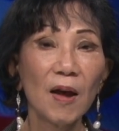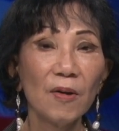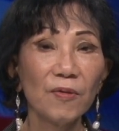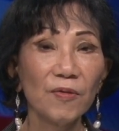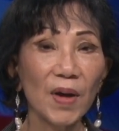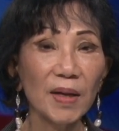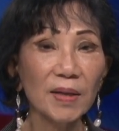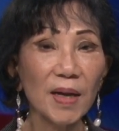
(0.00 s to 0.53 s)

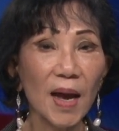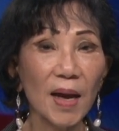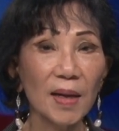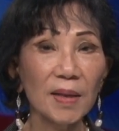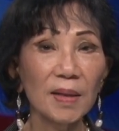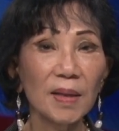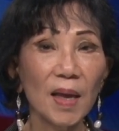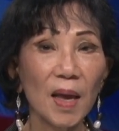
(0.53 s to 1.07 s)
phá thai
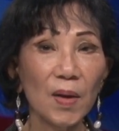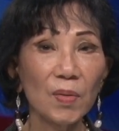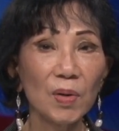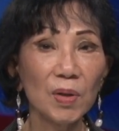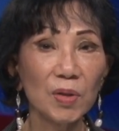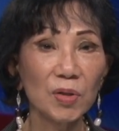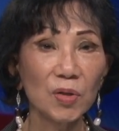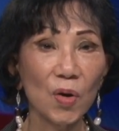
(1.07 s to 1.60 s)
theo
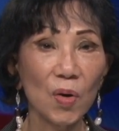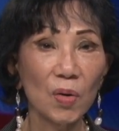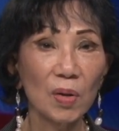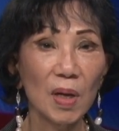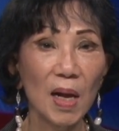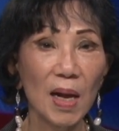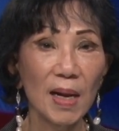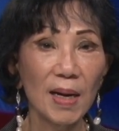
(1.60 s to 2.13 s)
lựa chọn
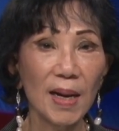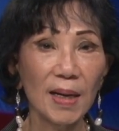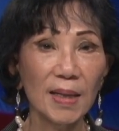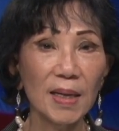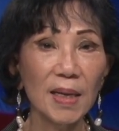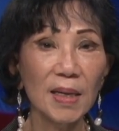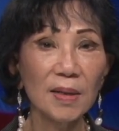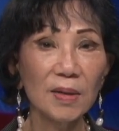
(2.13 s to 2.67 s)
là
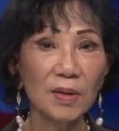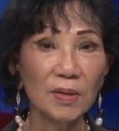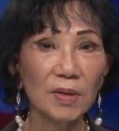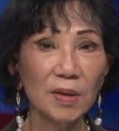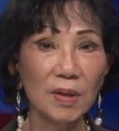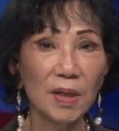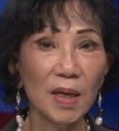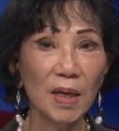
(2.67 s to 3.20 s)
khi được
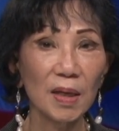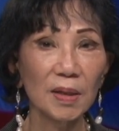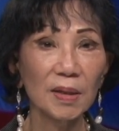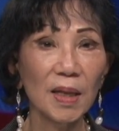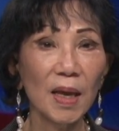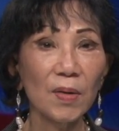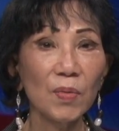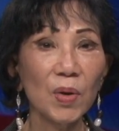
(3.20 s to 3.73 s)
thực hiện
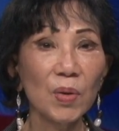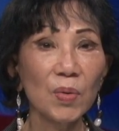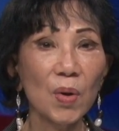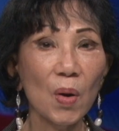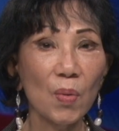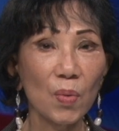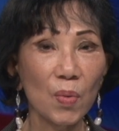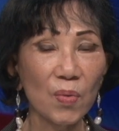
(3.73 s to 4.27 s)
theo yêu
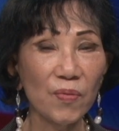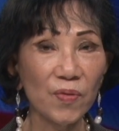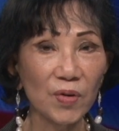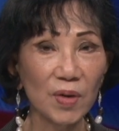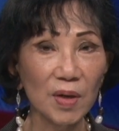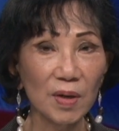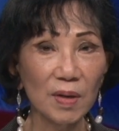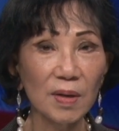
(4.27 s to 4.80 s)
cầu của phụ
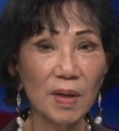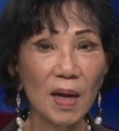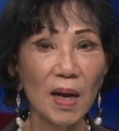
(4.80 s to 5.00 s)
nữ